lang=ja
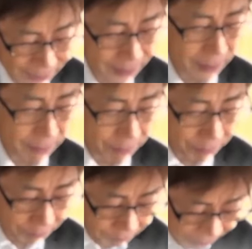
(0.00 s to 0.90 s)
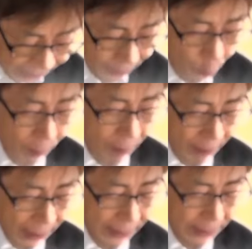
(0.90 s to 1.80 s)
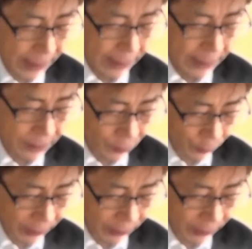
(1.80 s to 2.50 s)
は体のいいこしらえ事で